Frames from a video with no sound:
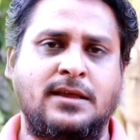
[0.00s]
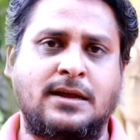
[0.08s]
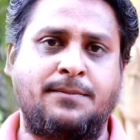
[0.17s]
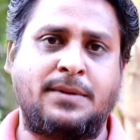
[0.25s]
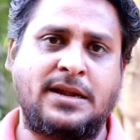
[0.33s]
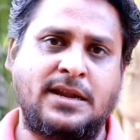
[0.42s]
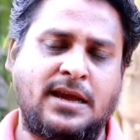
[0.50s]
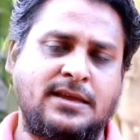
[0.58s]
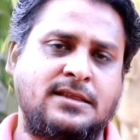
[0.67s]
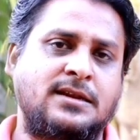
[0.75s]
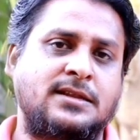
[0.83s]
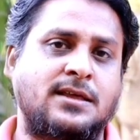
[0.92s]
లేక మళ్ళీ
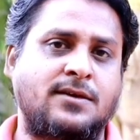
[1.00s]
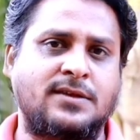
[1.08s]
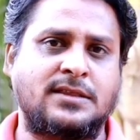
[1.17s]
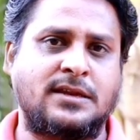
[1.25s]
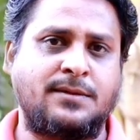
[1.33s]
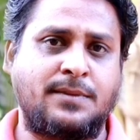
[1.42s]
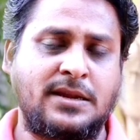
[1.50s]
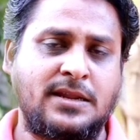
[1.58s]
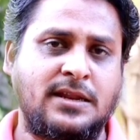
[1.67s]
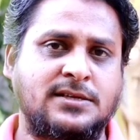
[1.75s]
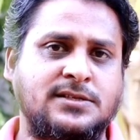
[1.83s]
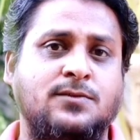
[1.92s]
ఐదేళ్ల తర్వాతనే మళ్ళీ
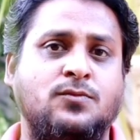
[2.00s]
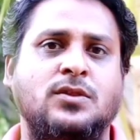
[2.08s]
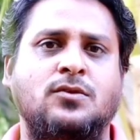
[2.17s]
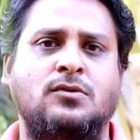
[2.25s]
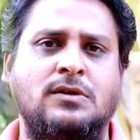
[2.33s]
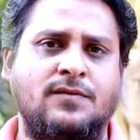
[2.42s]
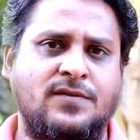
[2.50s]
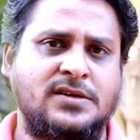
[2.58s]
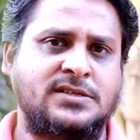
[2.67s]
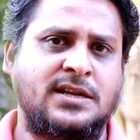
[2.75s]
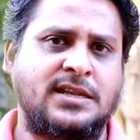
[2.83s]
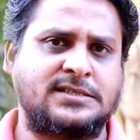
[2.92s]
ఎలక్షన్ ముందే
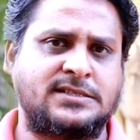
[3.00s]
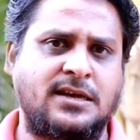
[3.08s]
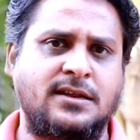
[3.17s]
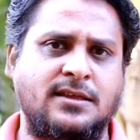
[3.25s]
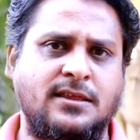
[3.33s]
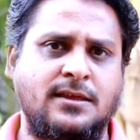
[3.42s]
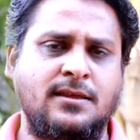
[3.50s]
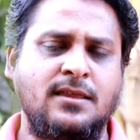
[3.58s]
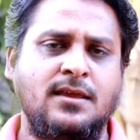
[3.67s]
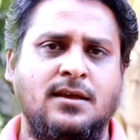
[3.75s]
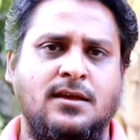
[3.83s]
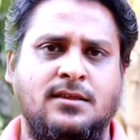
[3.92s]
నోటిఫికేషన్లు వస్తాయన్నది
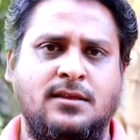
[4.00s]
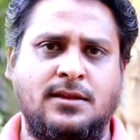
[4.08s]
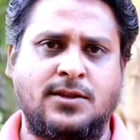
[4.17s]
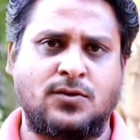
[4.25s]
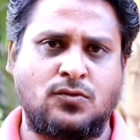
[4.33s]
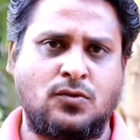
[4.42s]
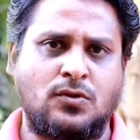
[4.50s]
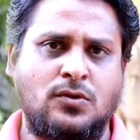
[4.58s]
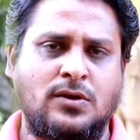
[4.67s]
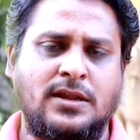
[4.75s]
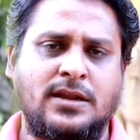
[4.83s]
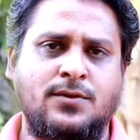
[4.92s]
ఇది
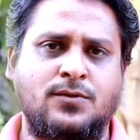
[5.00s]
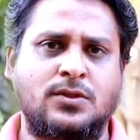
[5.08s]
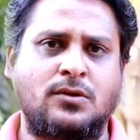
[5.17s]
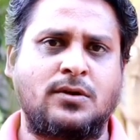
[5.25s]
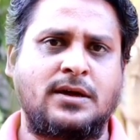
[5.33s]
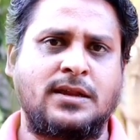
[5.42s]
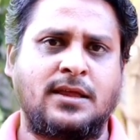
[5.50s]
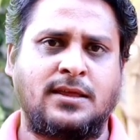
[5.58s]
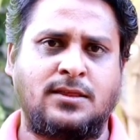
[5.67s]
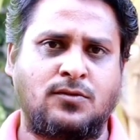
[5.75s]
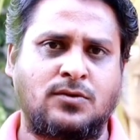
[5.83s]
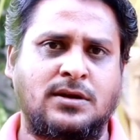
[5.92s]
నిరుద్యోగులు కానీ యువతలో కానీ
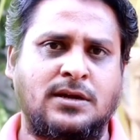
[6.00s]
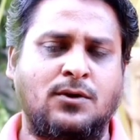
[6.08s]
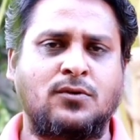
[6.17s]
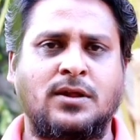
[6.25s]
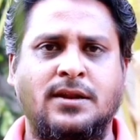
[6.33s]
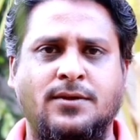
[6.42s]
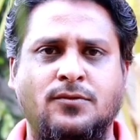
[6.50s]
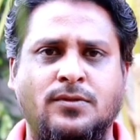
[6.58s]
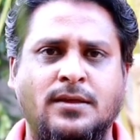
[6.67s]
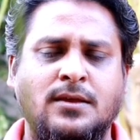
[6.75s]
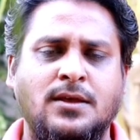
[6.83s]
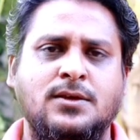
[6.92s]
ఇది ఒక డౌట్ అనేది
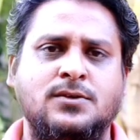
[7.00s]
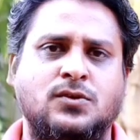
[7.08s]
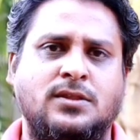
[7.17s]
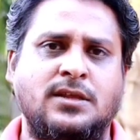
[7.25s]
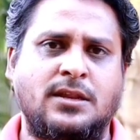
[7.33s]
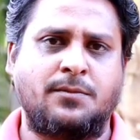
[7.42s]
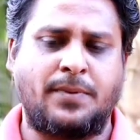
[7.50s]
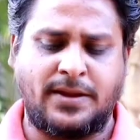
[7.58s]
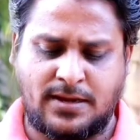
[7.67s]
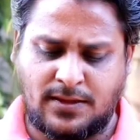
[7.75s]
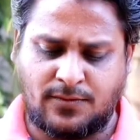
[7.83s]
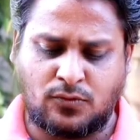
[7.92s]
ఉంది సో
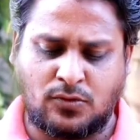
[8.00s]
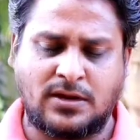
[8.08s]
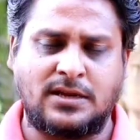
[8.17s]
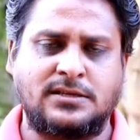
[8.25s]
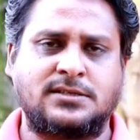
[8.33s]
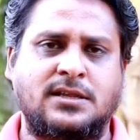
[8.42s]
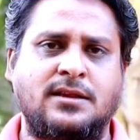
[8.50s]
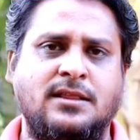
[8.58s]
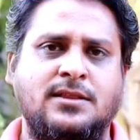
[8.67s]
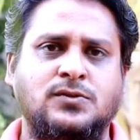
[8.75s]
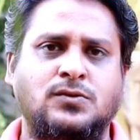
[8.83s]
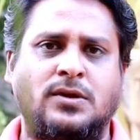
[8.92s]
దీనిపైన త్వరగా
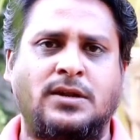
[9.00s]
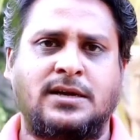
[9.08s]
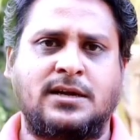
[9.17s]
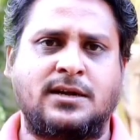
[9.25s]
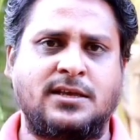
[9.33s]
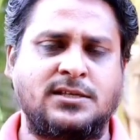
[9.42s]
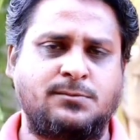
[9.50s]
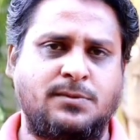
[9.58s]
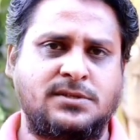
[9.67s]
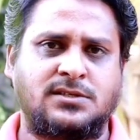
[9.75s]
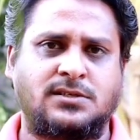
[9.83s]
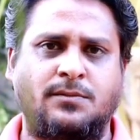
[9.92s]
చర్యలు తీసుకోవాలి అంటే
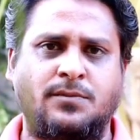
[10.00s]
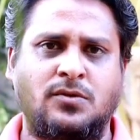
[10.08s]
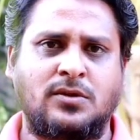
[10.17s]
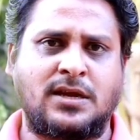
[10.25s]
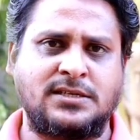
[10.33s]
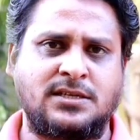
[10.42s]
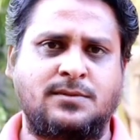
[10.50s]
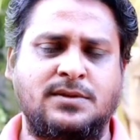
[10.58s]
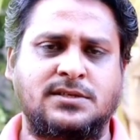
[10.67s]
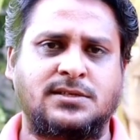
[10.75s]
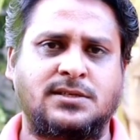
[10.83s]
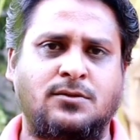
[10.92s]
టీఎస్పీసీ సభ్యులు
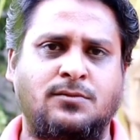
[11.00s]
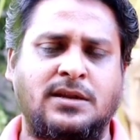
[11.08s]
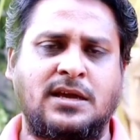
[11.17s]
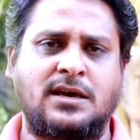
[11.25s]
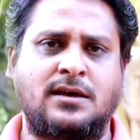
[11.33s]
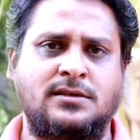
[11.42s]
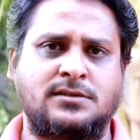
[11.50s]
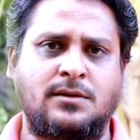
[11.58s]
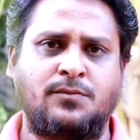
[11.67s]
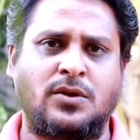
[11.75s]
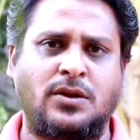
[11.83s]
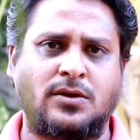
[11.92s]
రాజీనామా చేశారు మరి ఆ
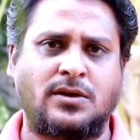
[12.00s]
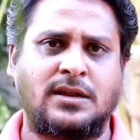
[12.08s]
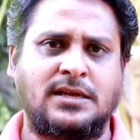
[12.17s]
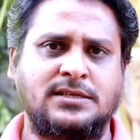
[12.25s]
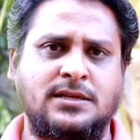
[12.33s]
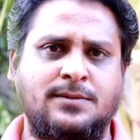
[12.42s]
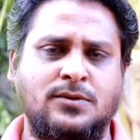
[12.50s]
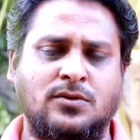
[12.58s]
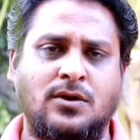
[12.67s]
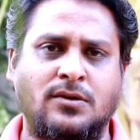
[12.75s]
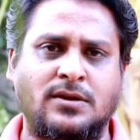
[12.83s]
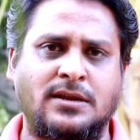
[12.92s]
సభ్యుల యొక్క రాజీనామాను
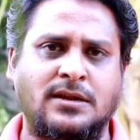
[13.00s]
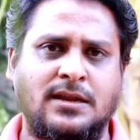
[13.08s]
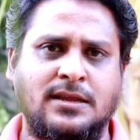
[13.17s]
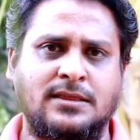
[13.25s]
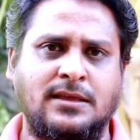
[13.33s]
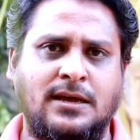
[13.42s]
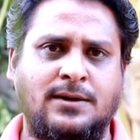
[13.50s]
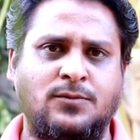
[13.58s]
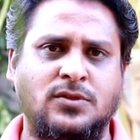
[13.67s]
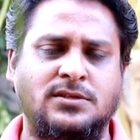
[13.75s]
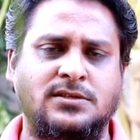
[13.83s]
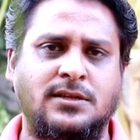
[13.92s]
గవర్నర్ గారు అయితే
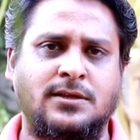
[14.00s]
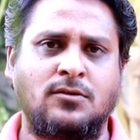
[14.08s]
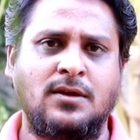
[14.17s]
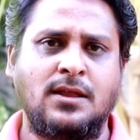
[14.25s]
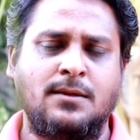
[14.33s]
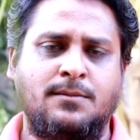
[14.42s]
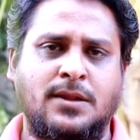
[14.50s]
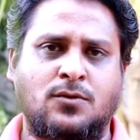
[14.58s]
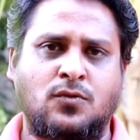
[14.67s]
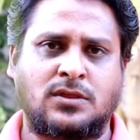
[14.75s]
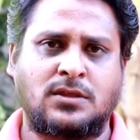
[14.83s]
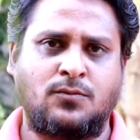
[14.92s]
ఆమోదించలేదు మరి
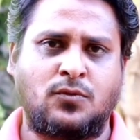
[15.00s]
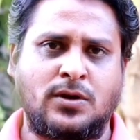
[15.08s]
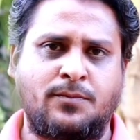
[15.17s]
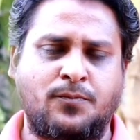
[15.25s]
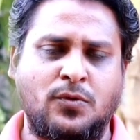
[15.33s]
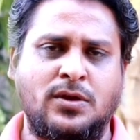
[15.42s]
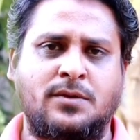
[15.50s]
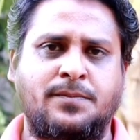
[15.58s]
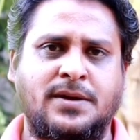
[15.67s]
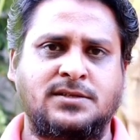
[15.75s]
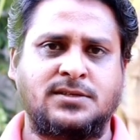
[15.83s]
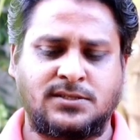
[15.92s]
కొత్త బోర్డు ఎప్పుడు
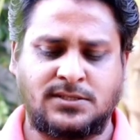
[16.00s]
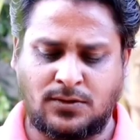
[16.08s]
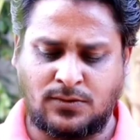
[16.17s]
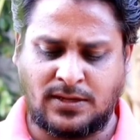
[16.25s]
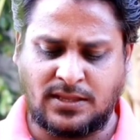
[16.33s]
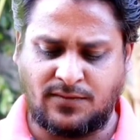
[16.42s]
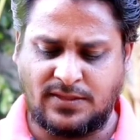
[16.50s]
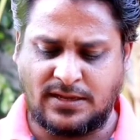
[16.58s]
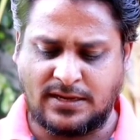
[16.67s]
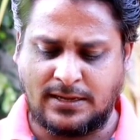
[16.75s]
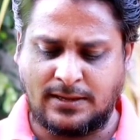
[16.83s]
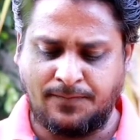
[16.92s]
ఏర్పాటు చేస్తారు
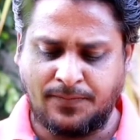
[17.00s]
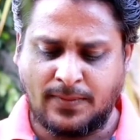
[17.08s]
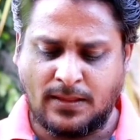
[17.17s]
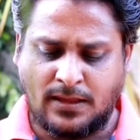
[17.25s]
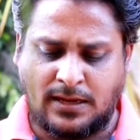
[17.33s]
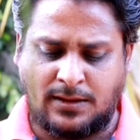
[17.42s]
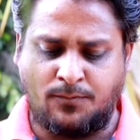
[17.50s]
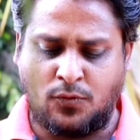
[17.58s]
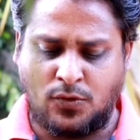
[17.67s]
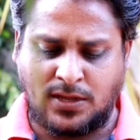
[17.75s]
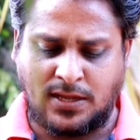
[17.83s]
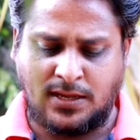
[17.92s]
అదేవిధంగా ఆ
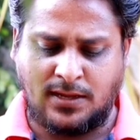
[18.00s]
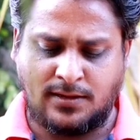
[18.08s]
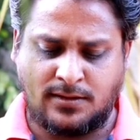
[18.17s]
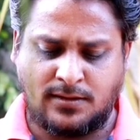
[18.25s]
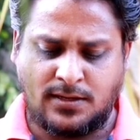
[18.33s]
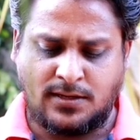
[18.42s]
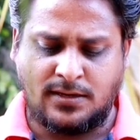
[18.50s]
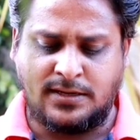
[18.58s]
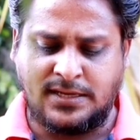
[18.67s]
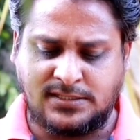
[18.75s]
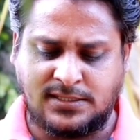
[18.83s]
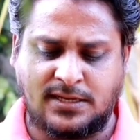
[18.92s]
బోర్డుకి
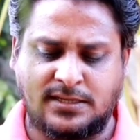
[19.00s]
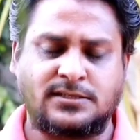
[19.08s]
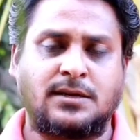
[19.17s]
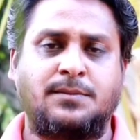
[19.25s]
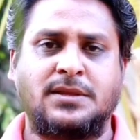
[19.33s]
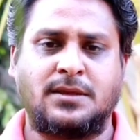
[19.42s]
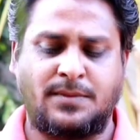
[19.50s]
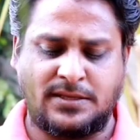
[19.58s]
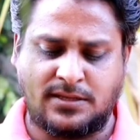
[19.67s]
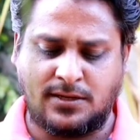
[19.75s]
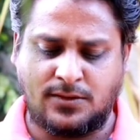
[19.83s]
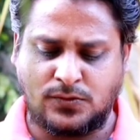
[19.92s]
డిఎస్సికి అయితే సంబంధం
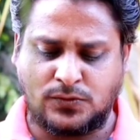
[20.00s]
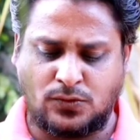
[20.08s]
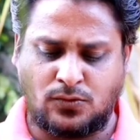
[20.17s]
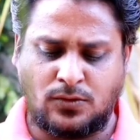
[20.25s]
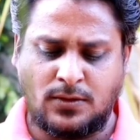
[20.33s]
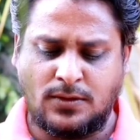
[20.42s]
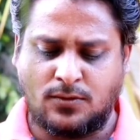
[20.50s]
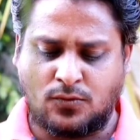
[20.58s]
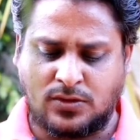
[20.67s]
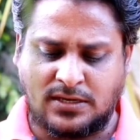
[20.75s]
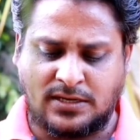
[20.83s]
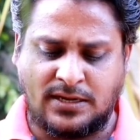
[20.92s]
అయితే లేదు సో
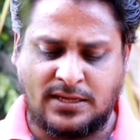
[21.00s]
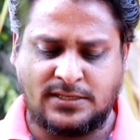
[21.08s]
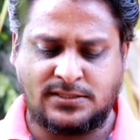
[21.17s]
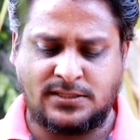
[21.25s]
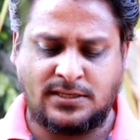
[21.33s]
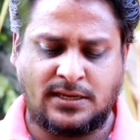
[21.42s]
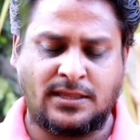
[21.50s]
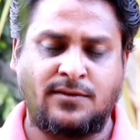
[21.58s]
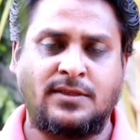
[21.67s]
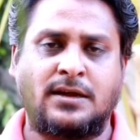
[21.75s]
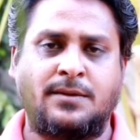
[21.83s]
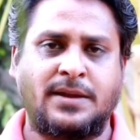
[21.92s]
కొత్త డిఎస్సి
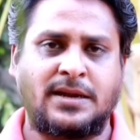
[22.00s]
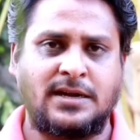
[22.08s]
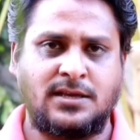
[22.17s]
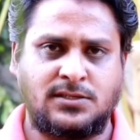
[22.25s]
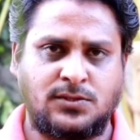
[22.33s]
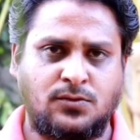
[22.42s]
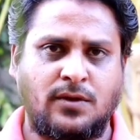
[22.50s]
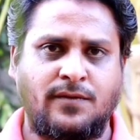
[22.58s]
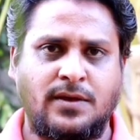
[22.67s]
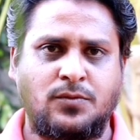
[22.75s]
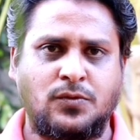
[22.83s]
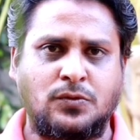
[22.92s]
అదేవిధంగా మెగా డిఎస్సి కూడా
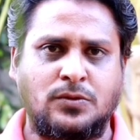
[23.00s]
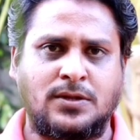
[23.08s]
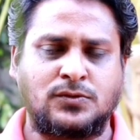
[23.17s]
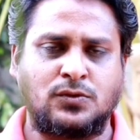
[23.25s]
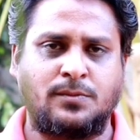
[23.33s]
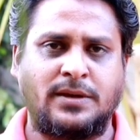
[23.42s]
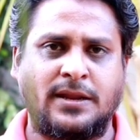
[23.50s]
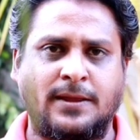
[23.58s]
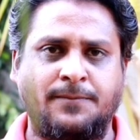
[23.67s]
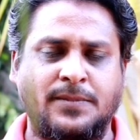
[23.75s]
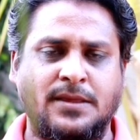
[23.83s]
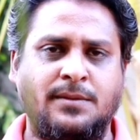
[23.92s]
వేయబోతున్నారు సో మరి
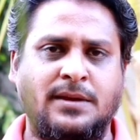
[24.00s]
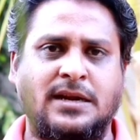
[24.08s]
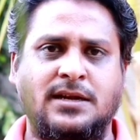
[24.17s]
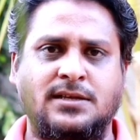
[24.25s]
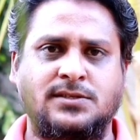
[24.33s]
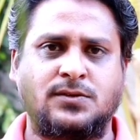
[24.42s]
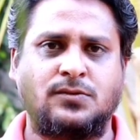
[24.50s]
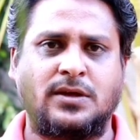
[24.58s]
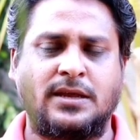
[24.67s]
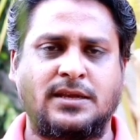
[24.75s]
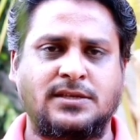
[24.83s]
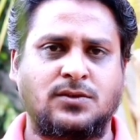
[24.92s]
ఈ మెగా డిఎస్సి
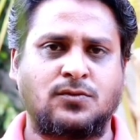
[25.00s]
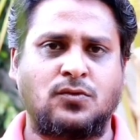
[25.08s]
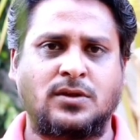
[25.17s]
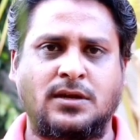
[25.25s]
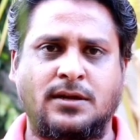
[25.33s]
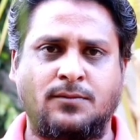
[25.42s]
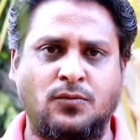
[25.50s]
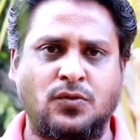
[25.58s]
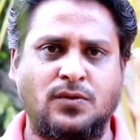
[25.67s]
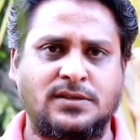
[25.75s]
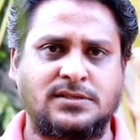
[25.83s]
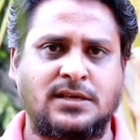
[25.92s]
కూడా ఎలక్షన్ కోడ్ కంటే
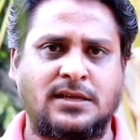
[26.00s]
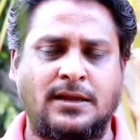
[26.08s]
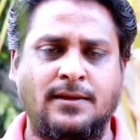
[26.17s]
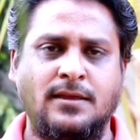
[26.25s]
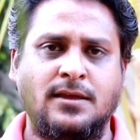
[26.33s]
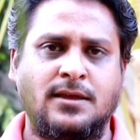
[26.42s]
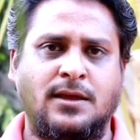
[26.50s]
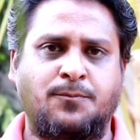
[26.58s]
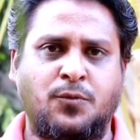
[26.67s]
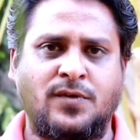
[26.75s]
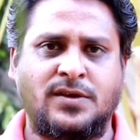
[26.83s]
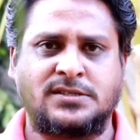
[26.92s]
ముందు వేస్తారా
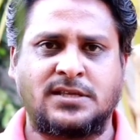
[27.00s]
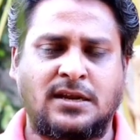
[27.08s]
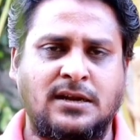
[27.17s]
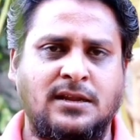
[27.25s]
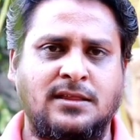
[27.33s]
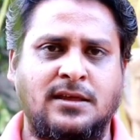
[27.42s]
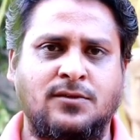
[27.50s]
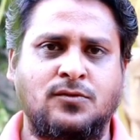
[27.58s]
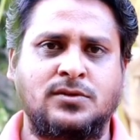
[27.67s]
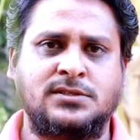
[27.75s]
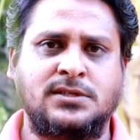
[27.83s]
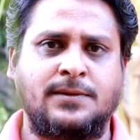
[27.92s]
ఎప్పుడు వేస్తారా అన్న దాని
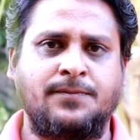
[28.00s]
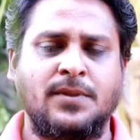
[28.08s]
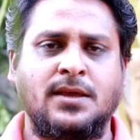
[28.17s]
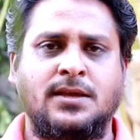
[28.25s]
గురించి